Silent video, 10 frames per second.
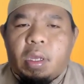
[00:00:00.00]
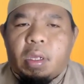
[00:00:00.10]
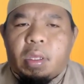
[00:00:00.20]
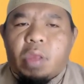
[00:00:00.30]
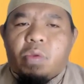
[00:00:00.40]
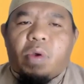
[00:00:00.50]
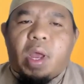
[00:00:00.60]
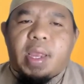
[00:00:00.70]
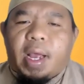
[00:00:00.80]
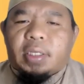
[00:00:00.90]
Dan
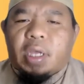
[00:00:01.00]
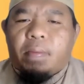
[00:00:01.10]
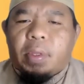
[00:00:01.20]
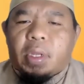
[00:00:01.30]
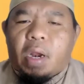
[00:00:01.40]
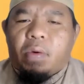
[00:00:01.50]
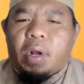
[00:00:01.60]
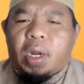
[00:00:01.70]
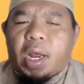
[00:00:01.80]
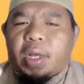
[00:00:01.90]
juga jangan sampai
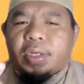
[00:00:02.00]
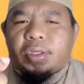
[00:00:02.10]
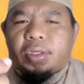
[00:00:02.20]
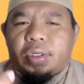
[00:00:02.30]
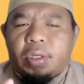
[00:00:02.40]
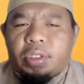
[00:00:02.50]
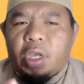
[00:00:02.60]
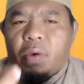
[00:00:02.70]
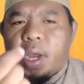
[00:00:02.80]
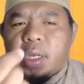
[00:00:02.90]
terlalu keras
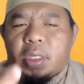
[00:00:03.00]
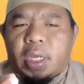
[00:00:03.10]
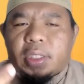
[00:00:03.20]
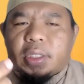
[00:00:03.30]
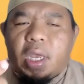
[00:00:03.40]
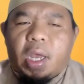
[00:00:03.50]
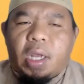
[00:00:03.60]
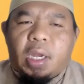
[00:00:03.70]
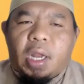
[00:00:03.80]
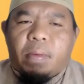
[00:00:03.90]
siwaknya sehingga
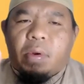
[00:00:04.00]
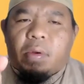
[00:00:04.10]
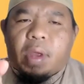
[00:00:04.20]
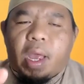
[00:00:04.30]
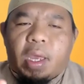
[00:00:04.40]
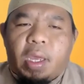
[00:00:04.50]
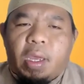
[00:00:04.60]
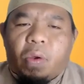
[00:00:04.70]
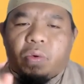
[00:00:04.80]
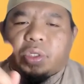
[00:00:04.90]
tidak
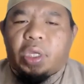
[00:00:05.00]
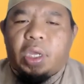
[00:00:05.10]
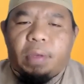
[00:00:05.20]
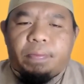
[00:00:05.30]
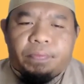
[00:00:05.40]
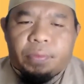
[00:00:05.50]
melukai gusi